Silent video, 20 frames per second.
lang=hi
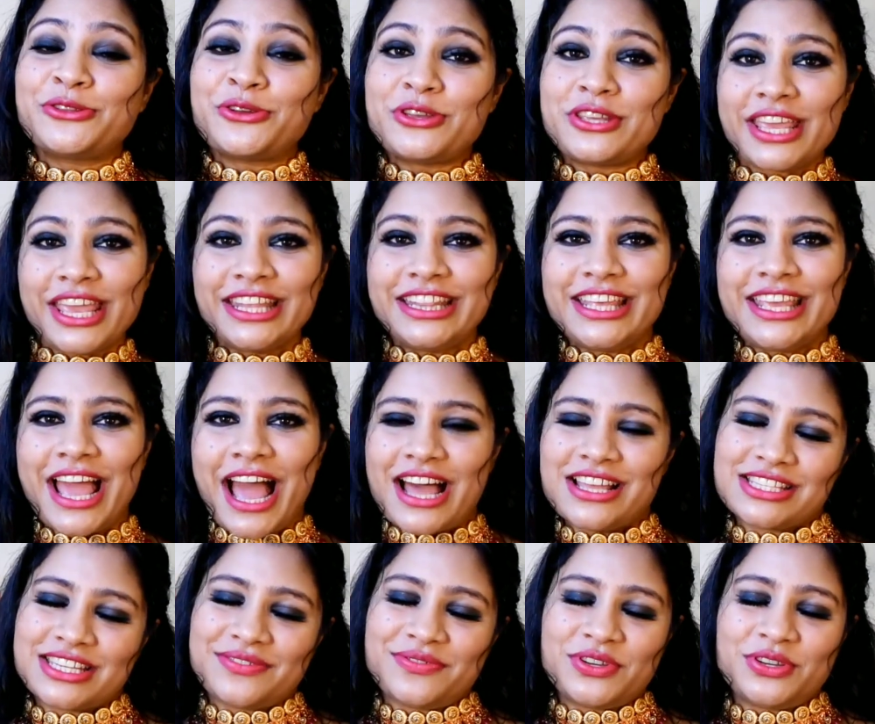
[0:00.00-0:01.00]
तो ये थी
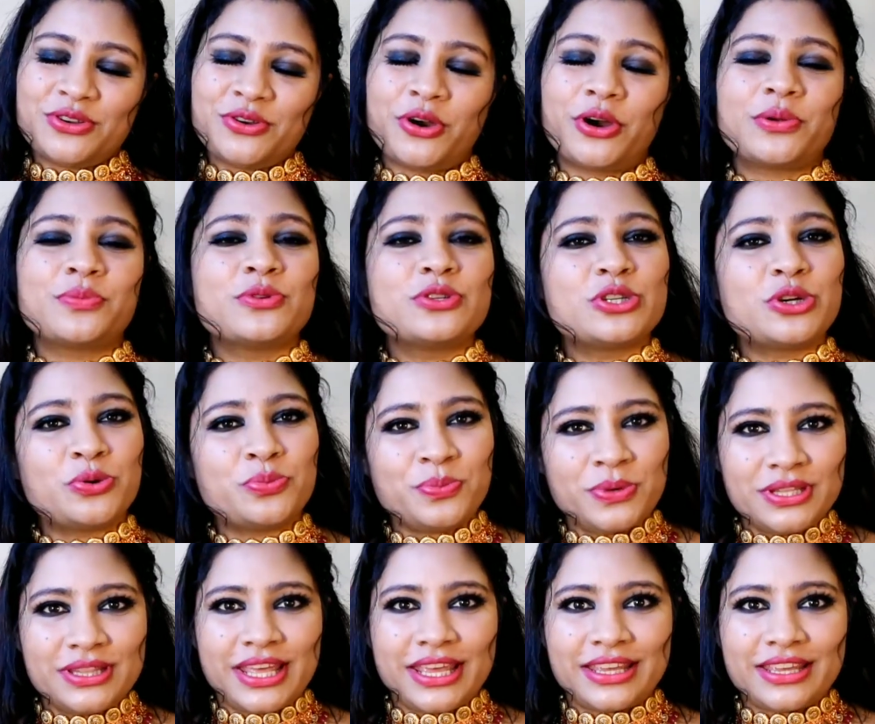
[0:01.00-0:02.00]
आज की वीडियो और मुझे
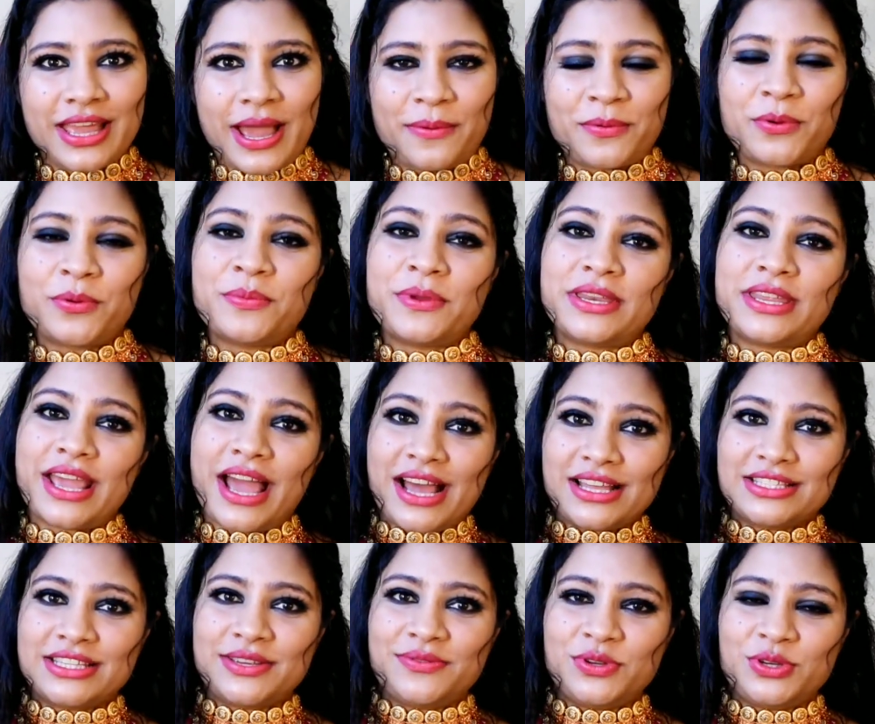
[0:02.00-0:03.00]
उम्मीद है कि आपको मेरी
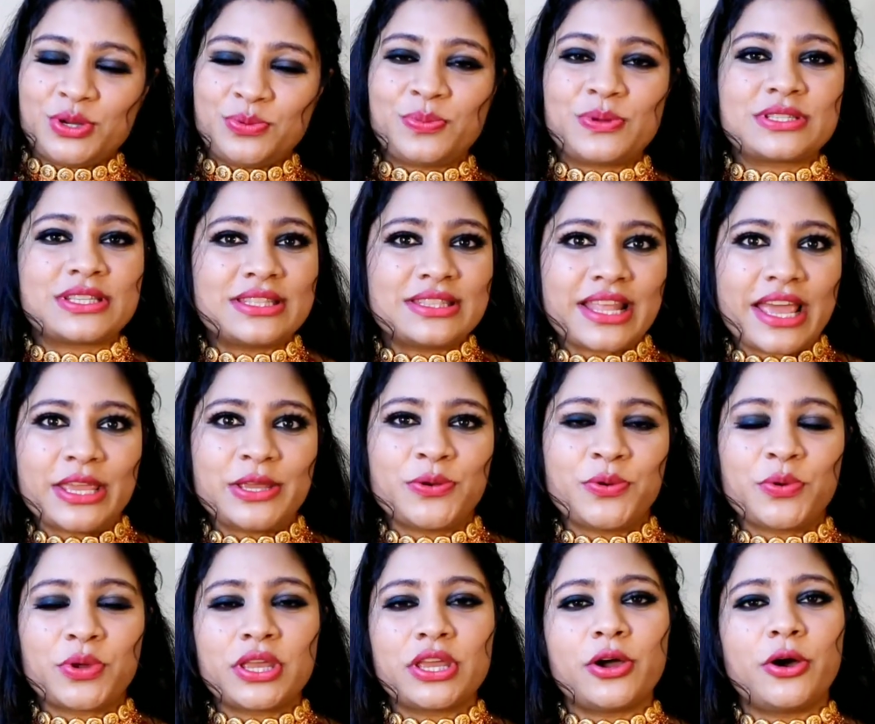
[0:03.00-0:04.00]
आज की वीडियो पसंद आई
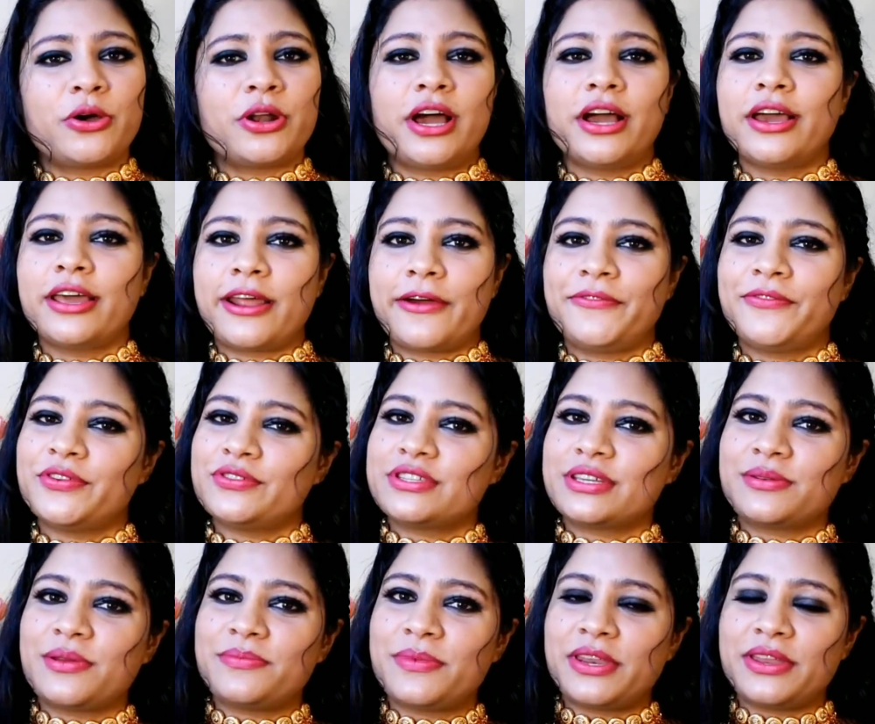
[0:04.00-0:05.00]
होगी और अगर आप
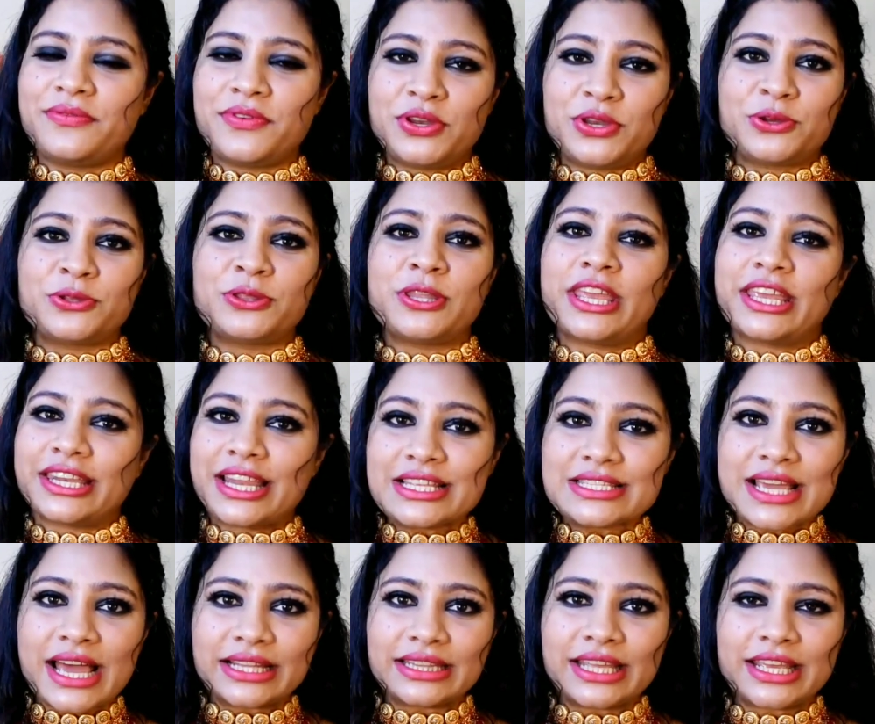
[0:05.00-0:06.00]
फ्यूचर में मेरी वीडियो देखना
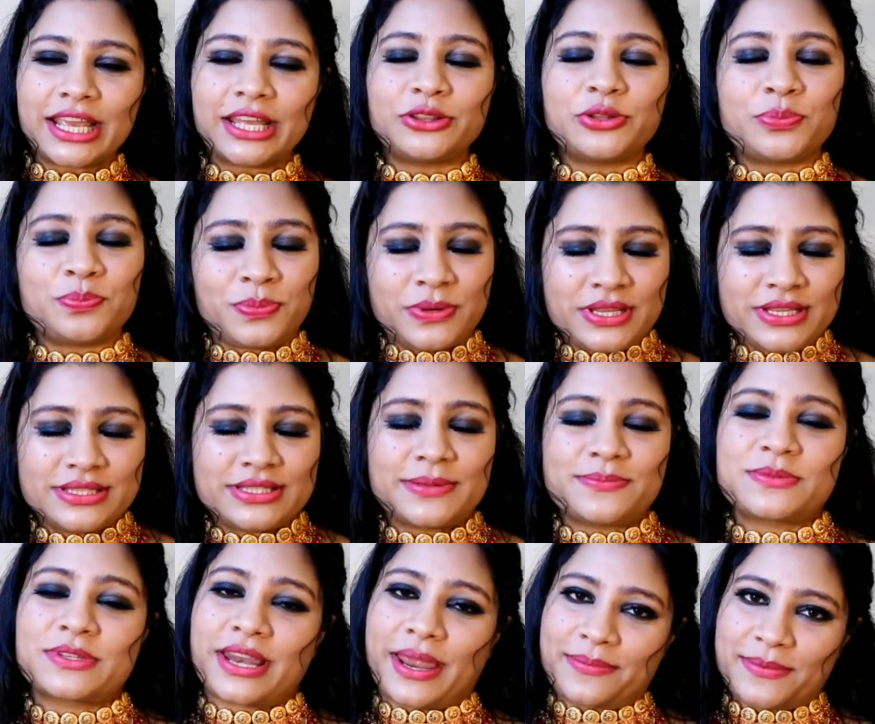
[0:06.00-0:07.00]
चाहते हैं तो प्लीज
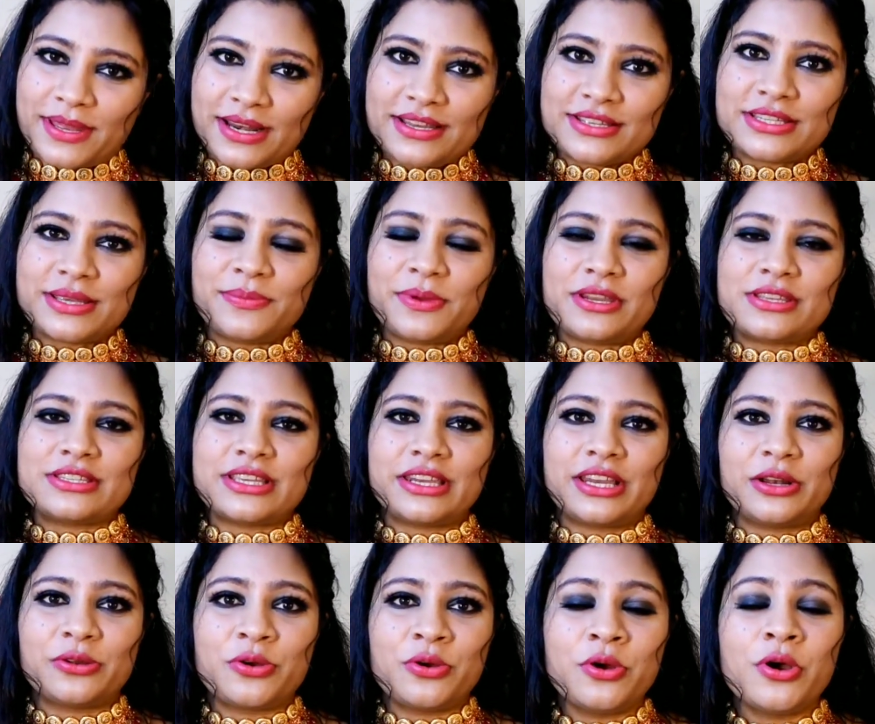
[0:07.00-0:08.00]
सब्सक्राइब कर लीजिए मेरे
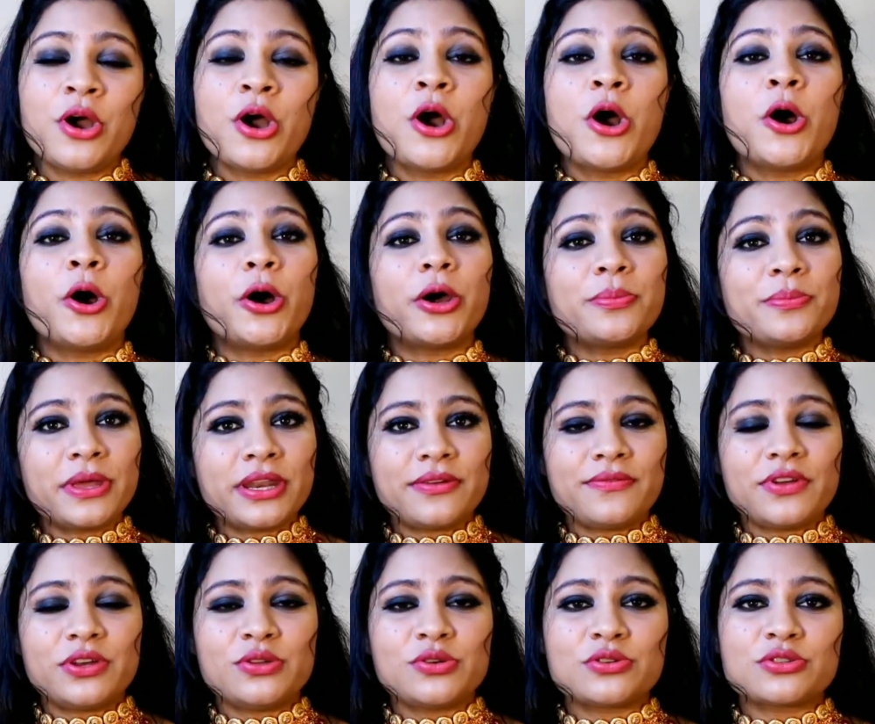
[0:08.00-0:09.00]
चैनल को और मेरी
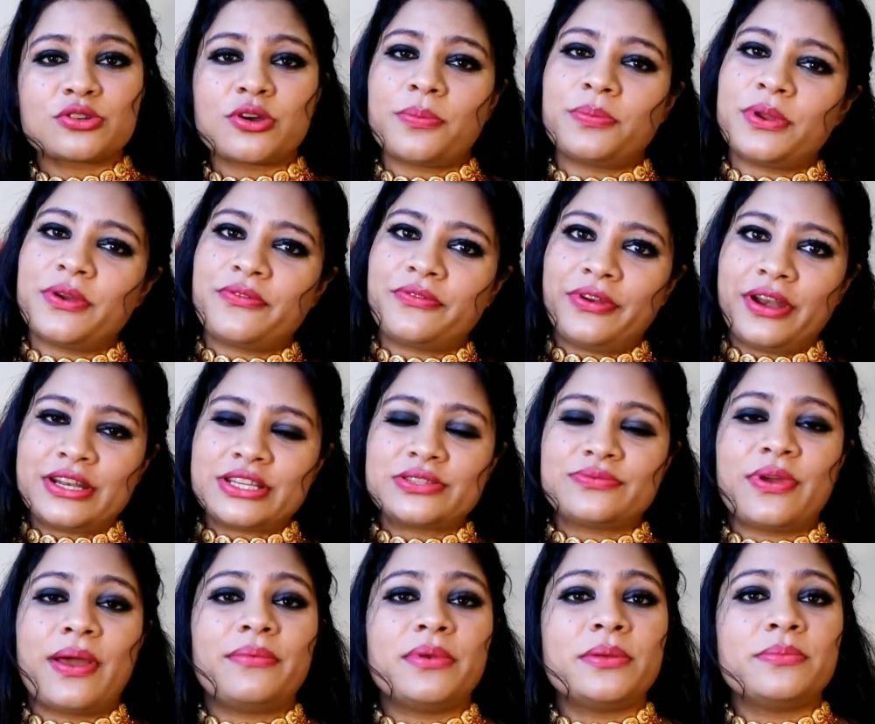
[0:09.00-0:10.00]
वीडियोज को अपने फ्रेंड्स
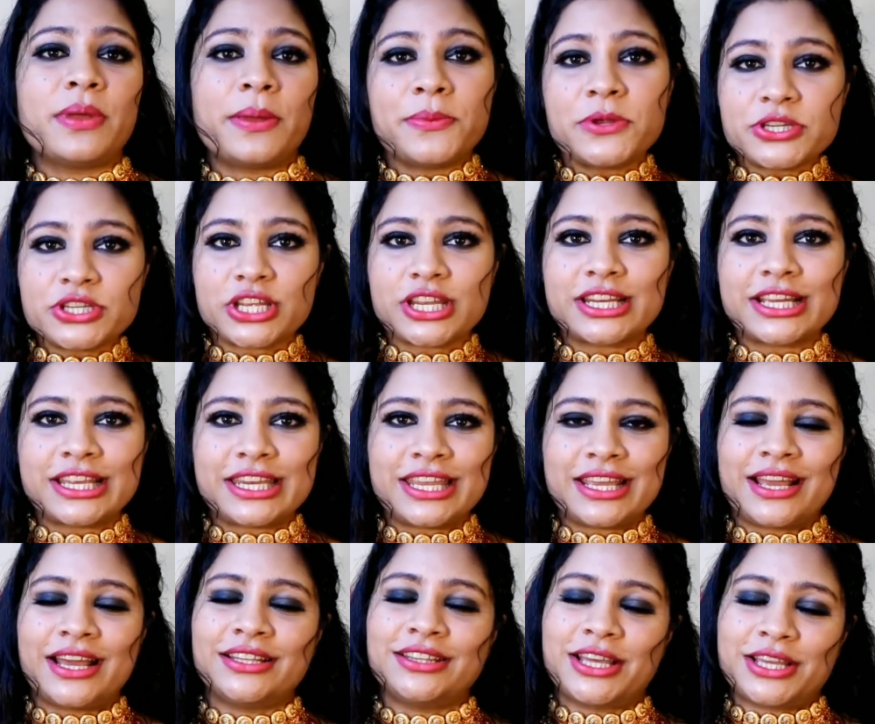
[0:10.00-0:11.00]
फैमिली में भी शेयर
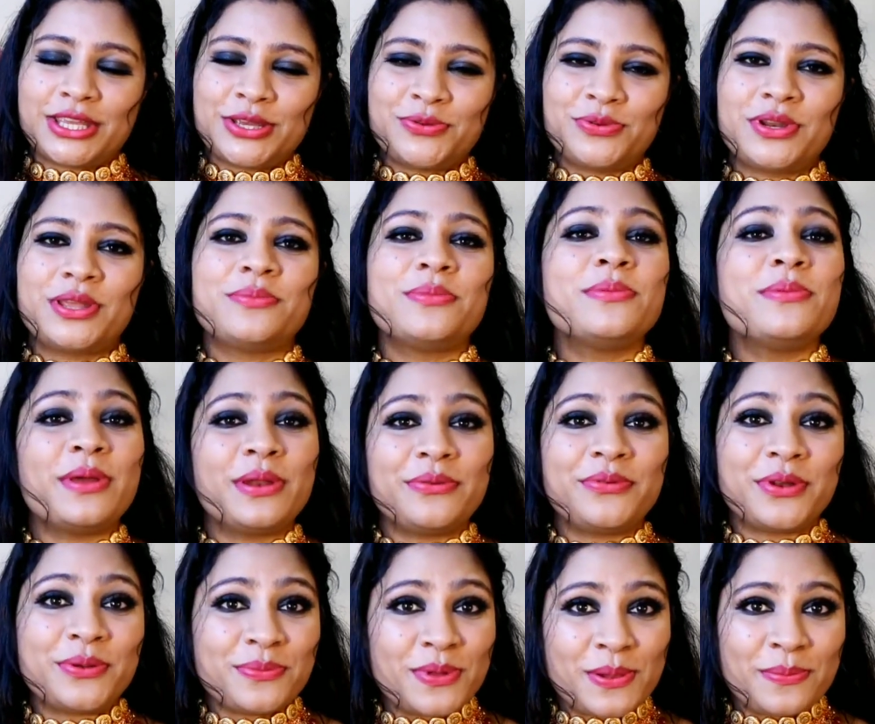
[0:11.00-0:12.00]
करिएगा ताकि उन्हें भी
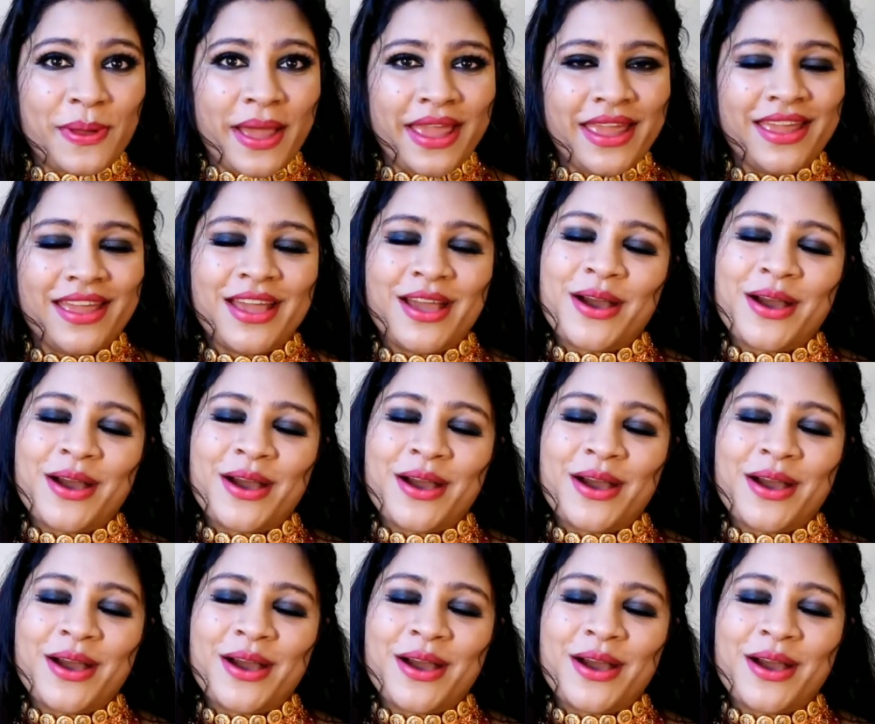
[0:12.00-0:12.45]
बेनिफिट मिल पाए